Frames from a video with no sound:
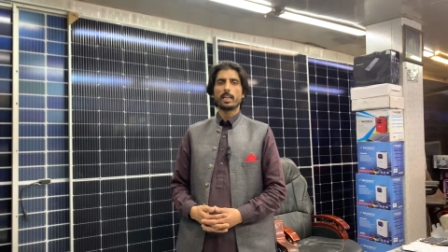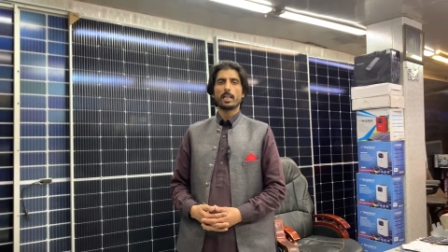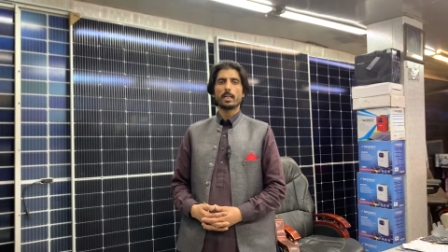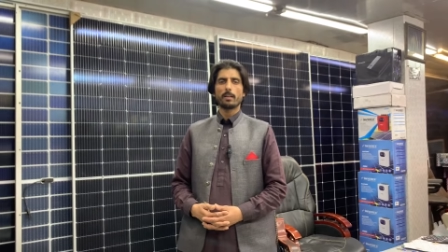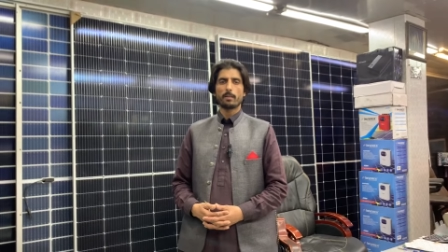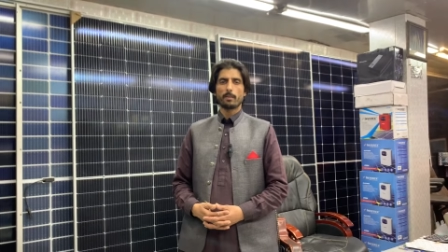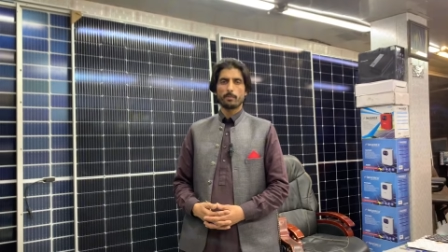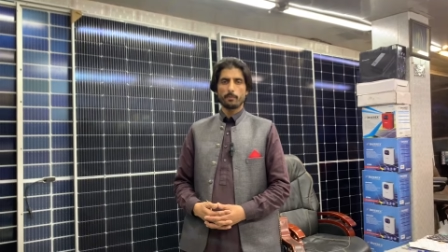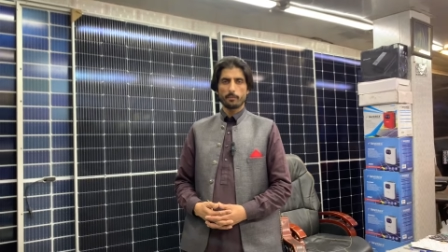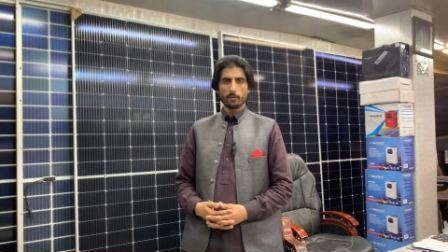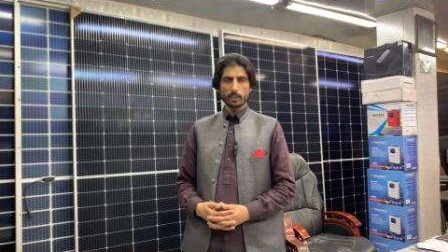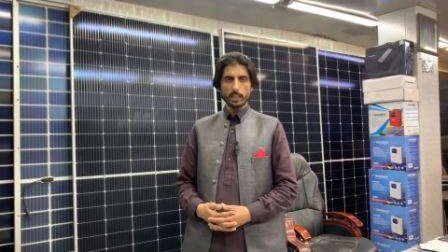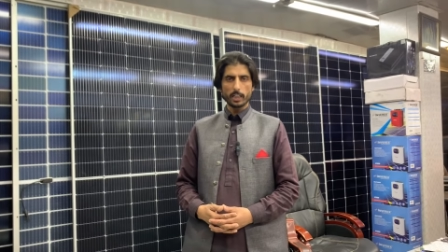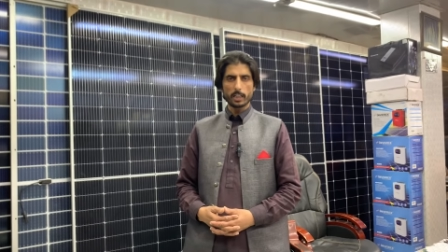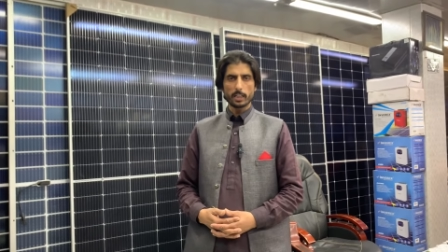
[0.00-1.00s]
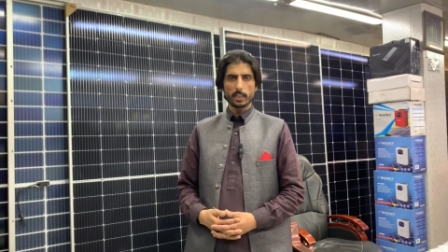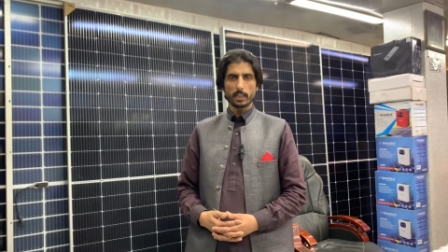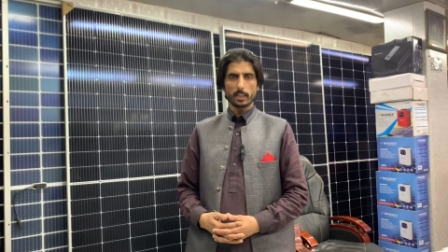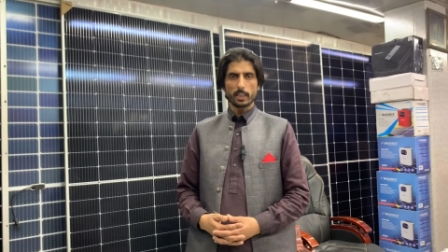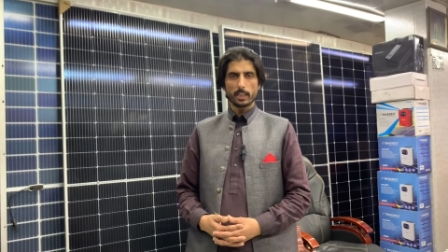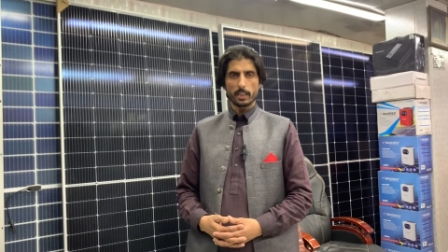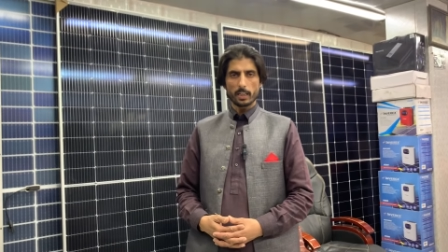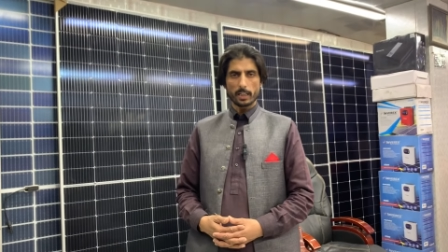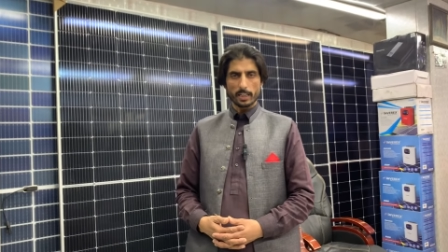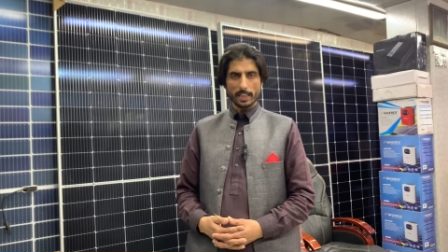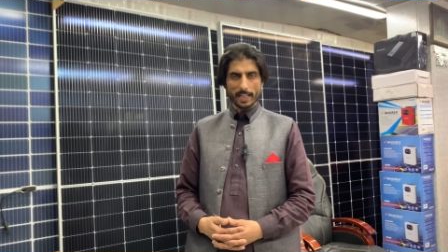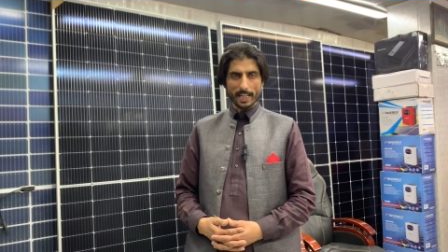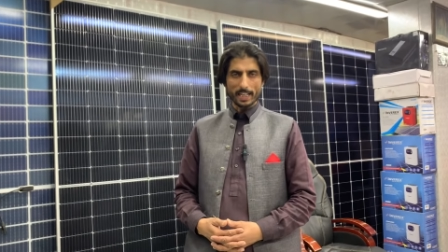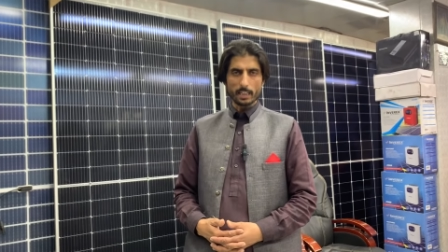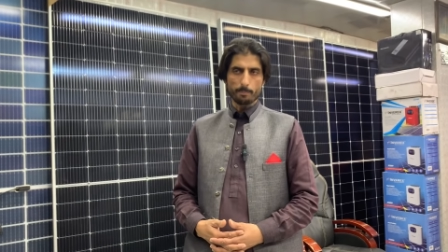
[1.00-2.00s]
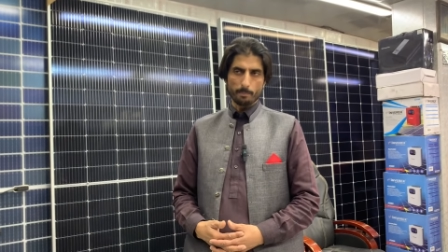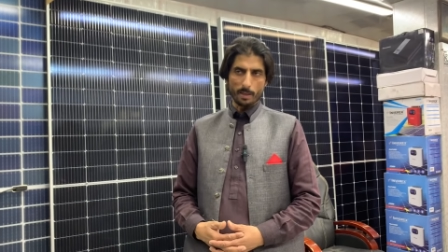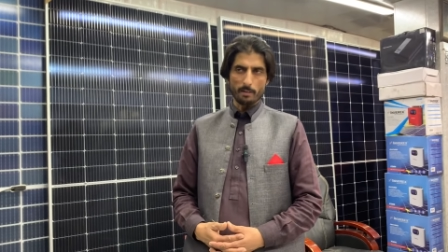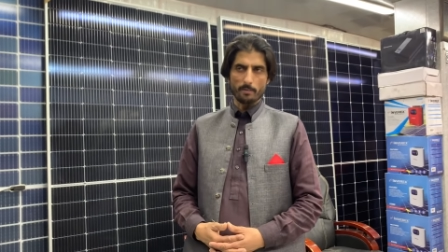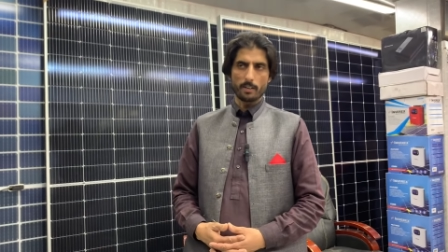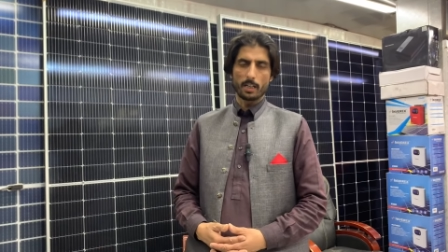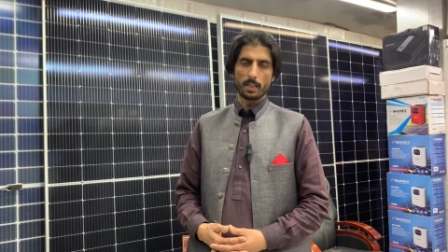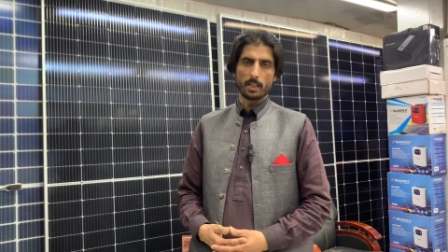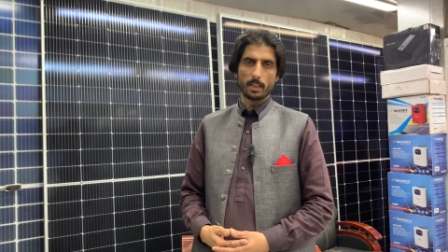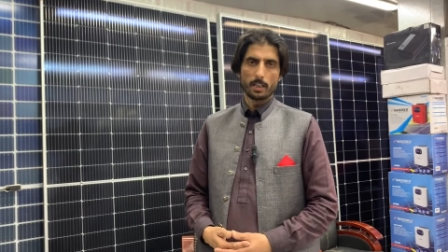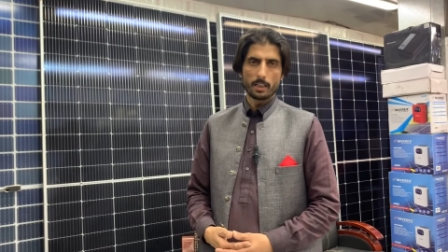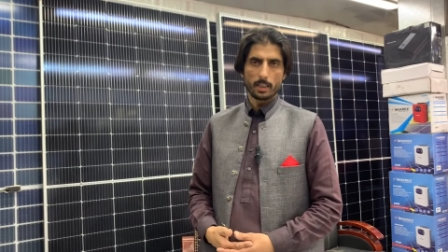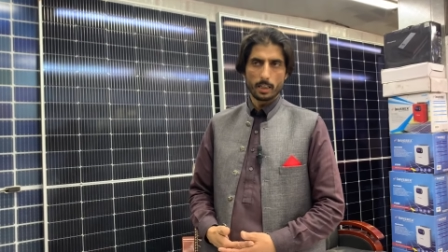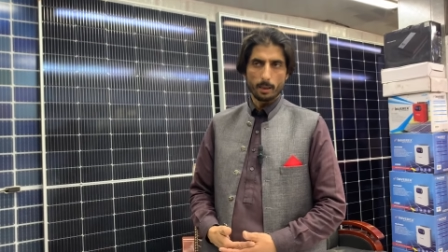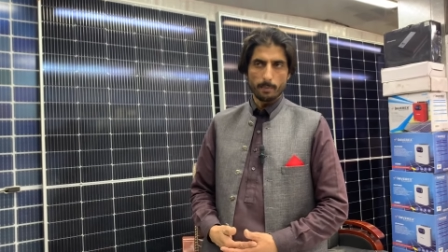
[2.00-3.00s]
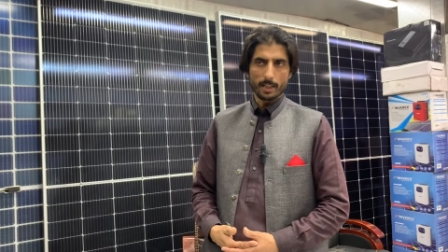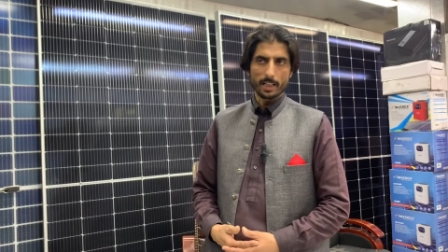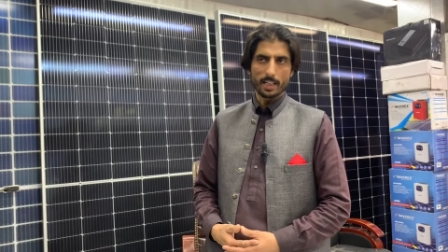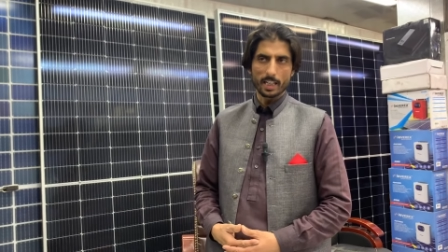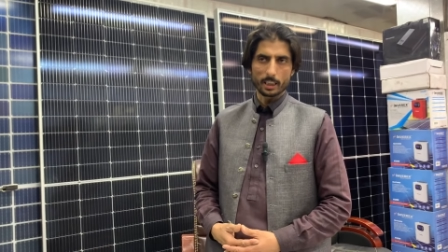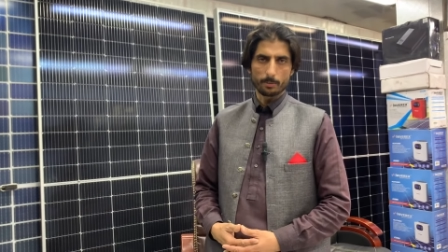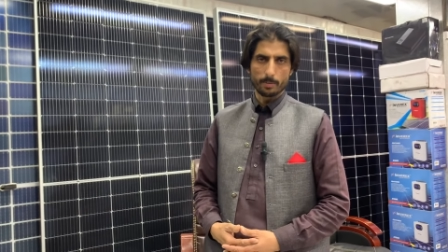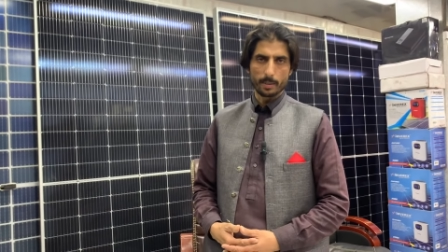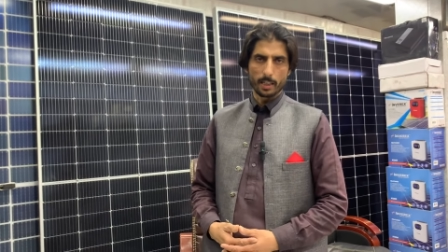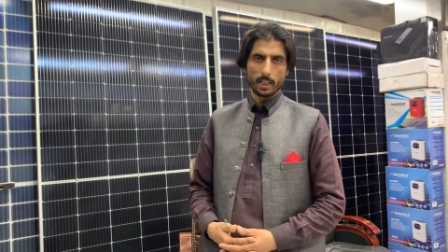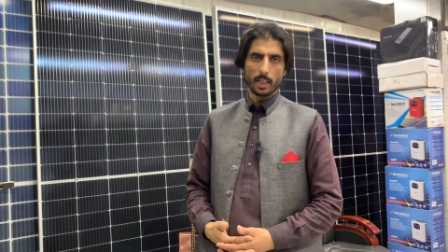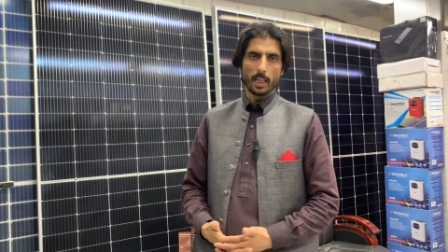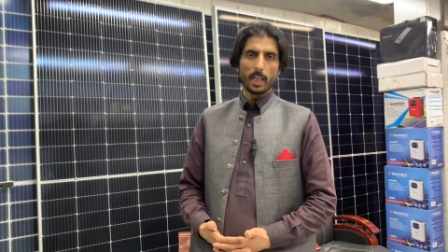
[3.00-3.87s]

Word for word: गया फोर्टी नाइन पर वार्ड डबल ग्लास में